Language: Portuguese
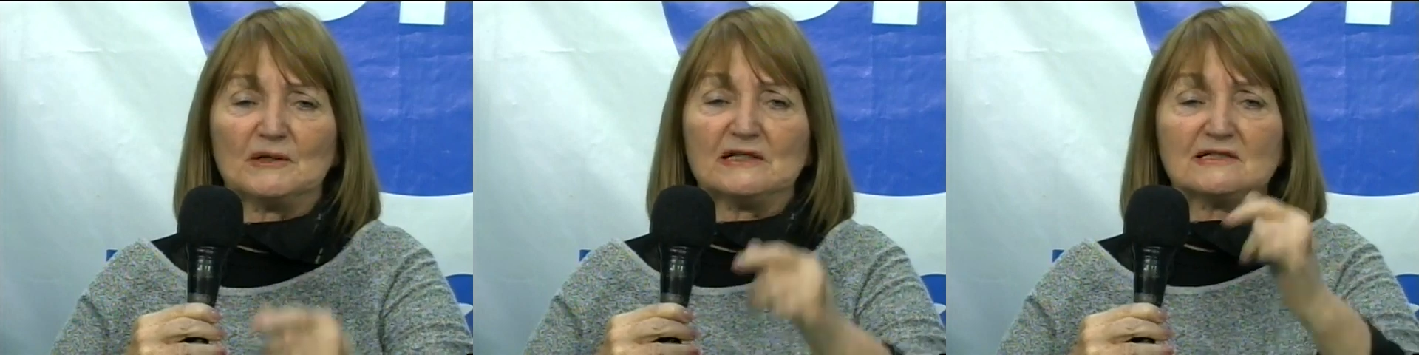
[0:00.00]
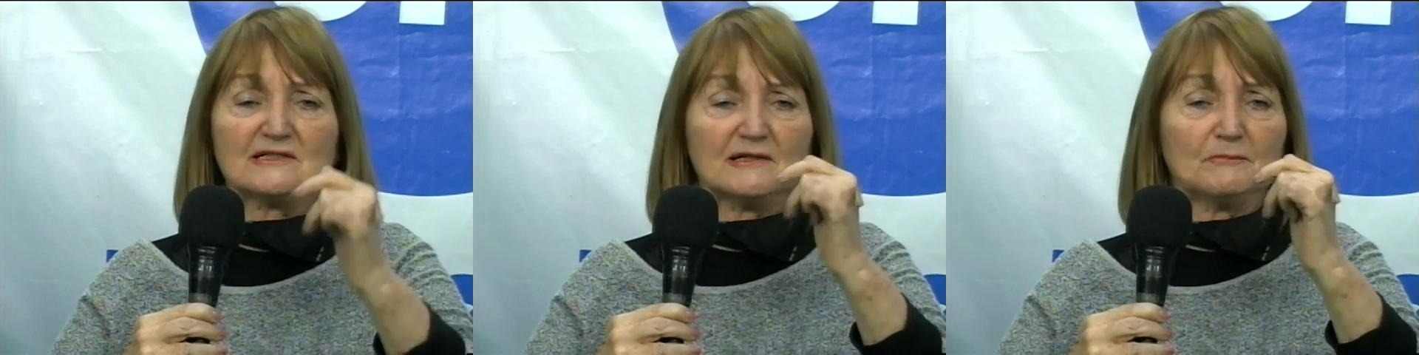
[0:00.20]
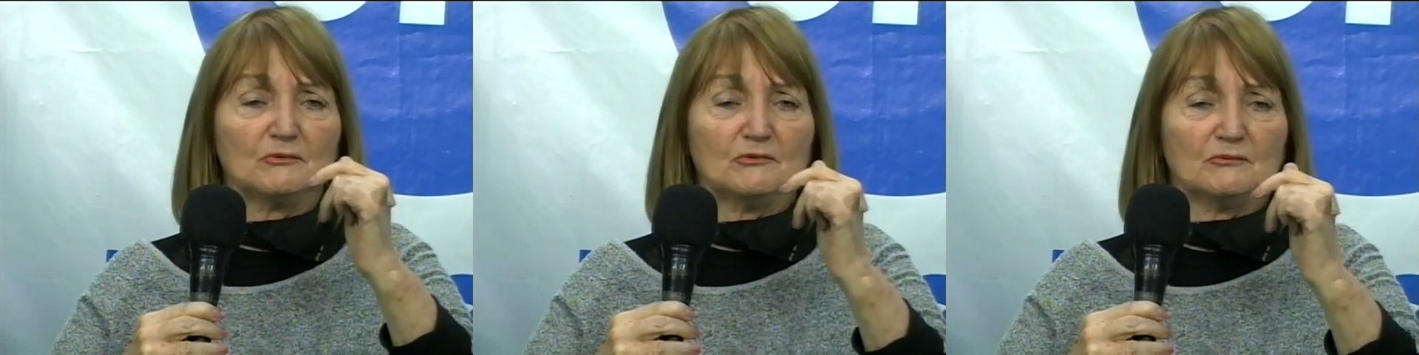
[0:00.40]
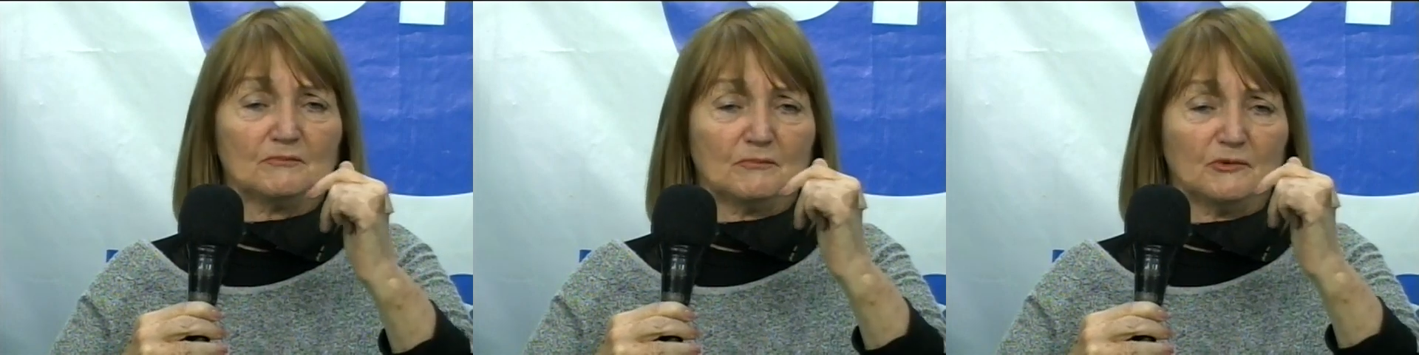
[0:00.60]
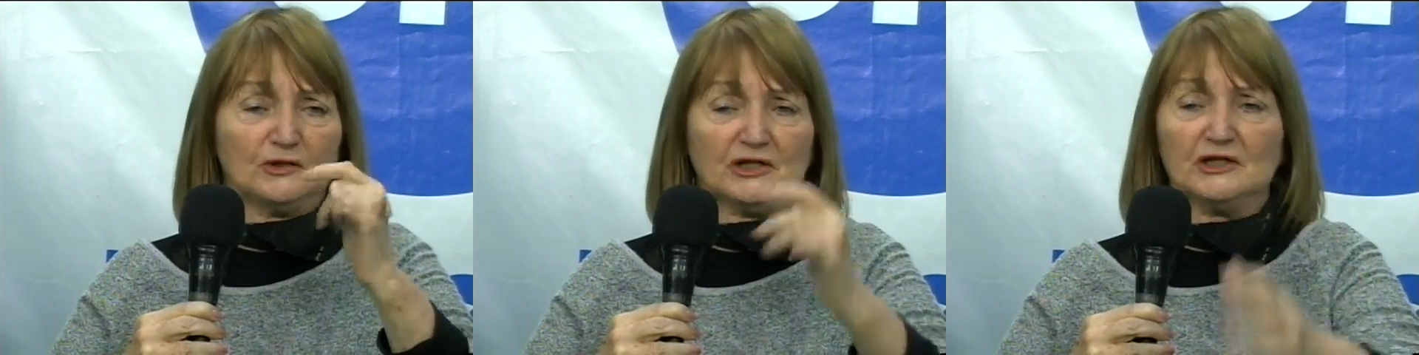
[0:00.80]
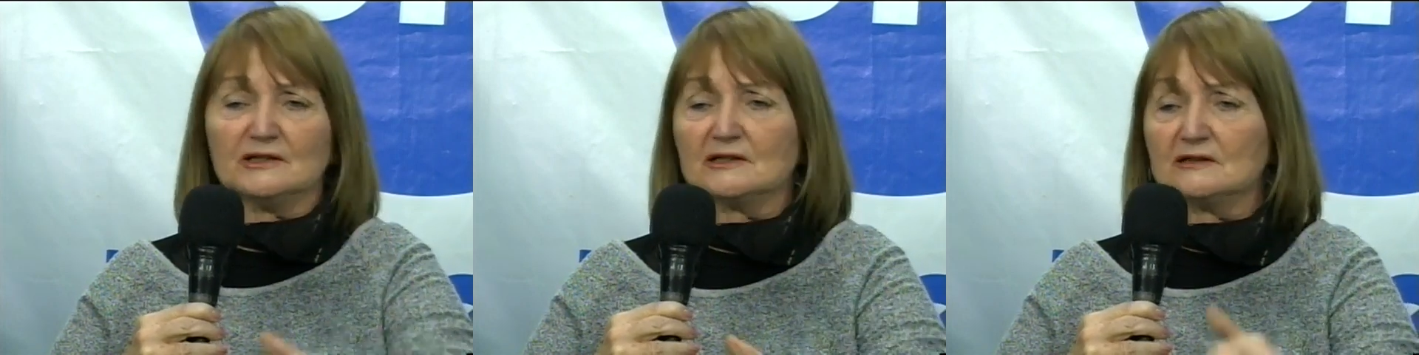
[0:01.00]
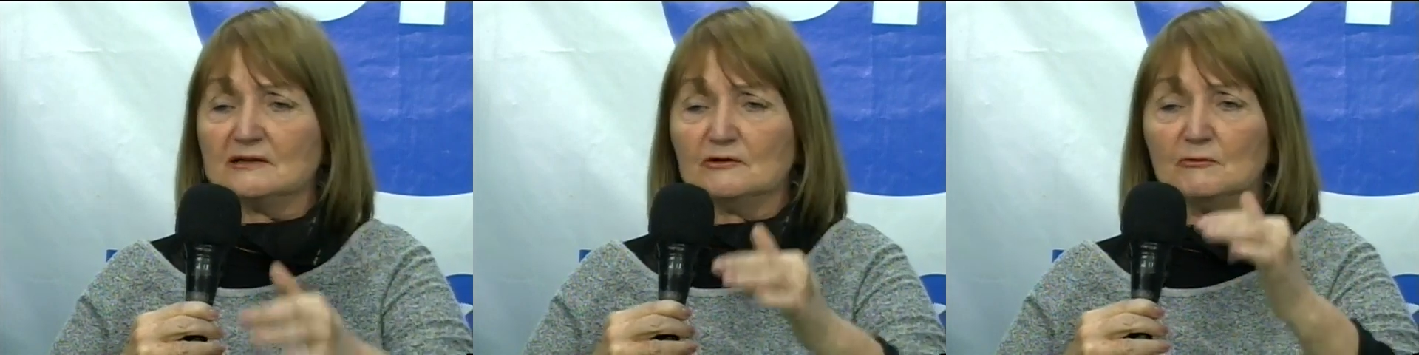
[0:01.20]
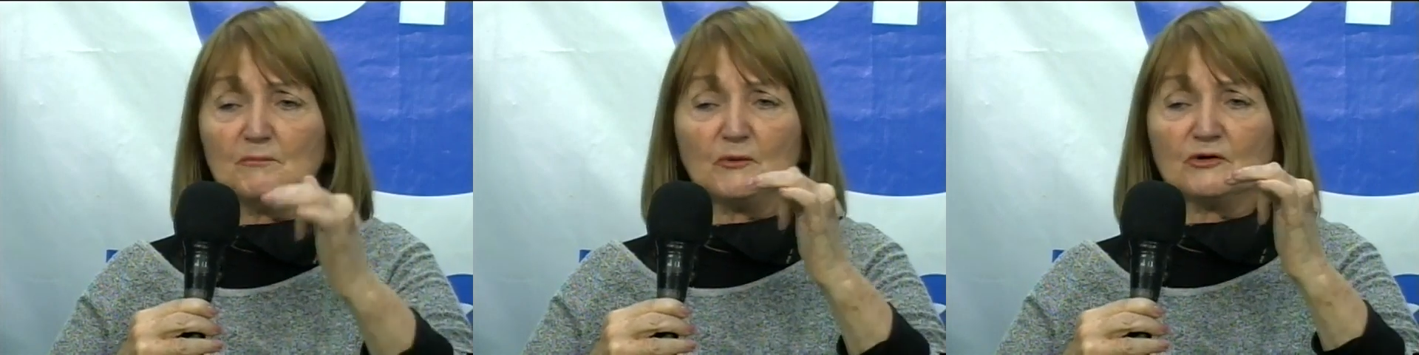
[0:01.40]
tem que ser bonita,
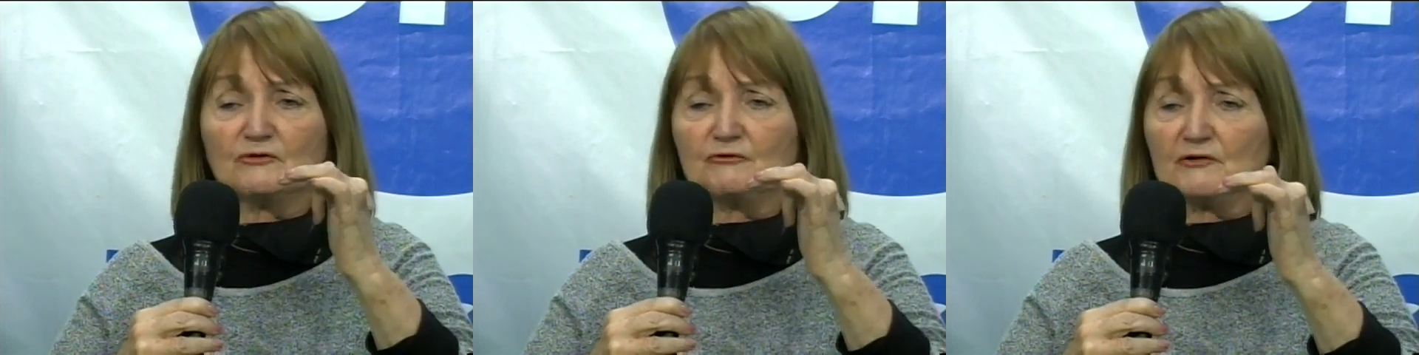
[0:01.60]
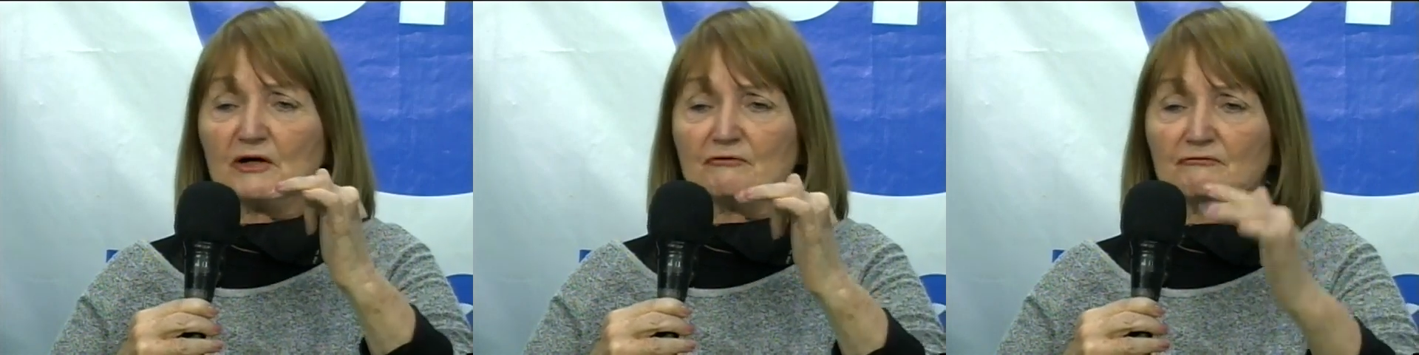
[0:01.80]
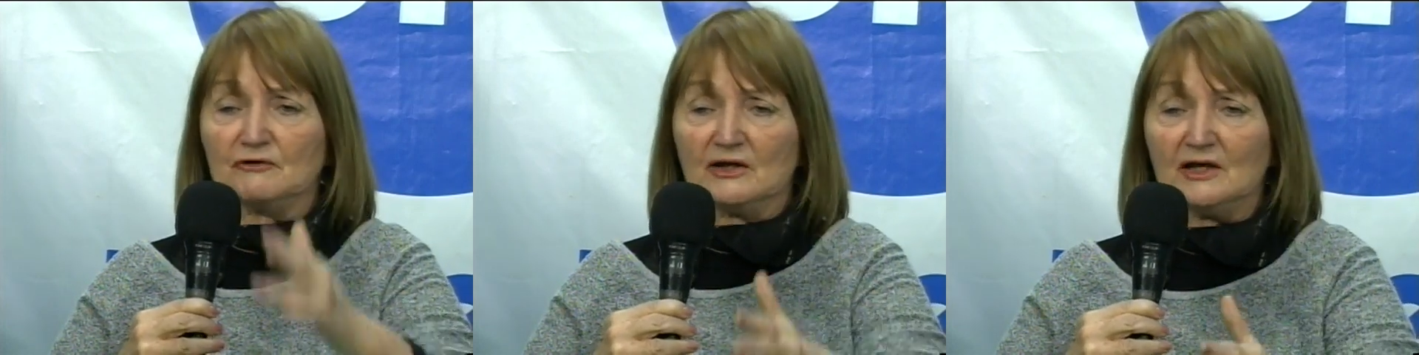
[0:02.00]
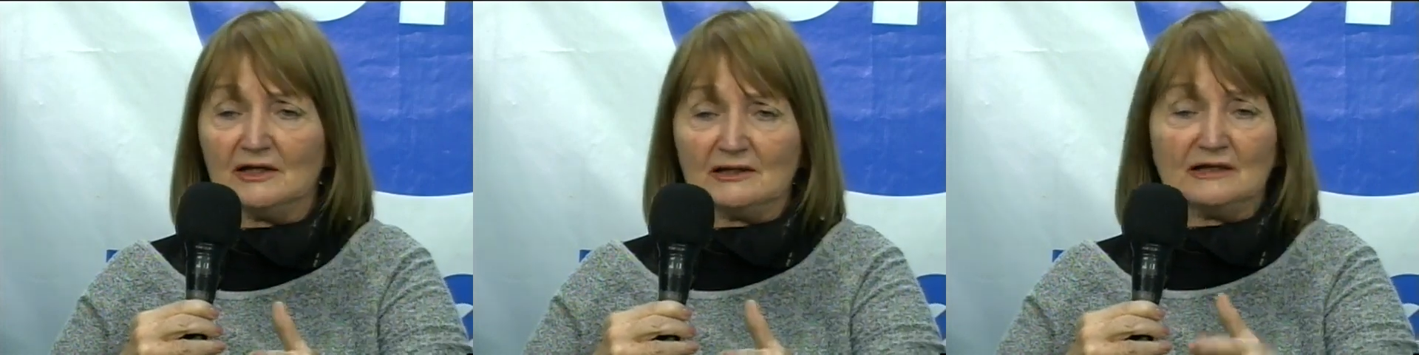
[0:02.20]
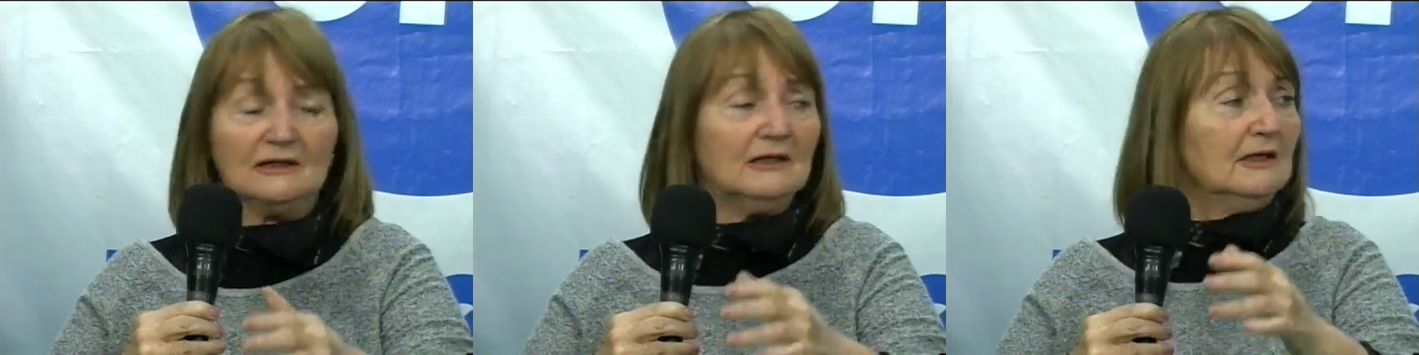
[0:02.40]
não pode ficar velha.